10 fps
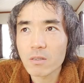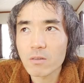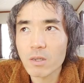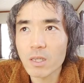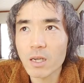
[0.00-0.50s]

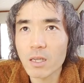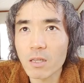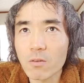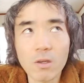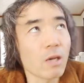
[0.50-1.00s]
それ以外
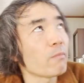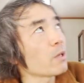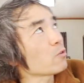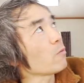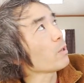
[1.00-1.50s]
だとは、ま
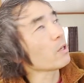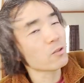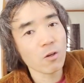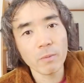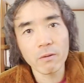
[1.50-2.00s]
あ照明、
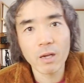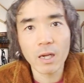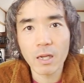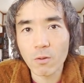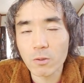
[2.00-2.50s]
照明
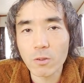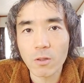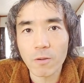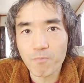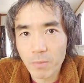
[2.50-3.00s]
はあのちょっ
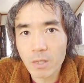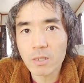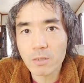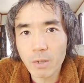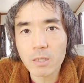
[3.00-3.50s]
と
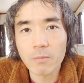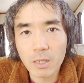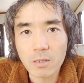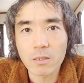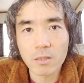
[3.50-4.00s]
しばらく
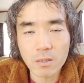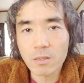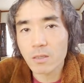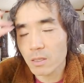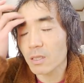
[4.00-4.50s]
待つっ
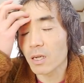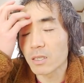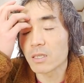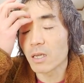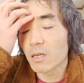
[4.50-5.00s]
て
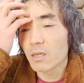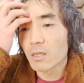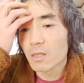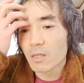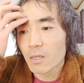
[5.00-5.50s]
感じで、
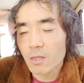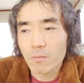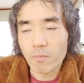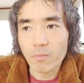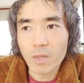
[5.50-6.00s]

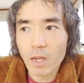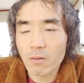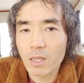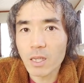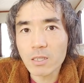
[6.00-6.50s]
うん、あ
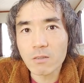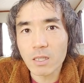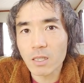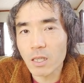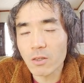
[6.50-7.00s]
の新しく
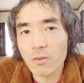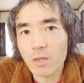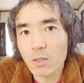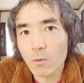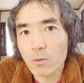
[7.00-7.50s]
買った電球
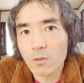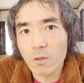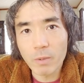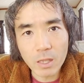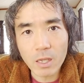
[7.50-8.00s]
が届く
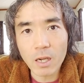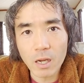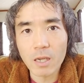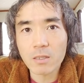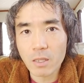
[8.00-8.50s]
のを待ってか
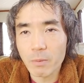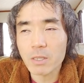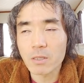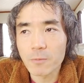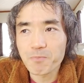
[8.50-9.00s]
らつけま
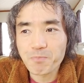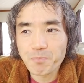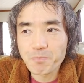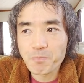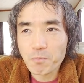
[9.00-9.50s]
すね。
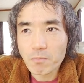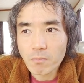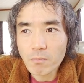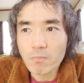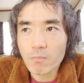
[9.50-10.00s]

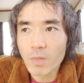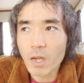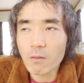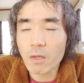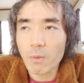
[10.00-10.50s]

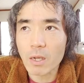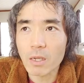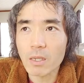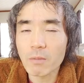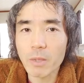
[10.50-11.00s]
あとは
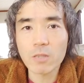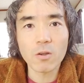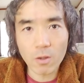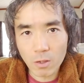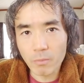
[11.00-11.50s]
まあ瞑
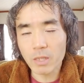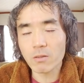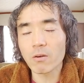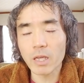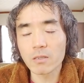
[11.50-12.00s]
想、瞑
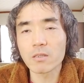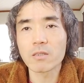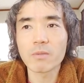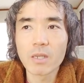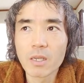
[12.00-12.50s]
想をやる。
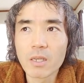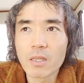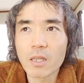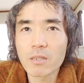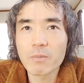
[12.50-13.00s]

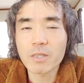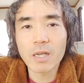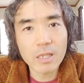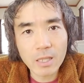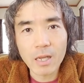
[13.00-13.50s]
なるべく
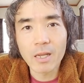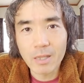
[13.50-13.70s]
やりたい。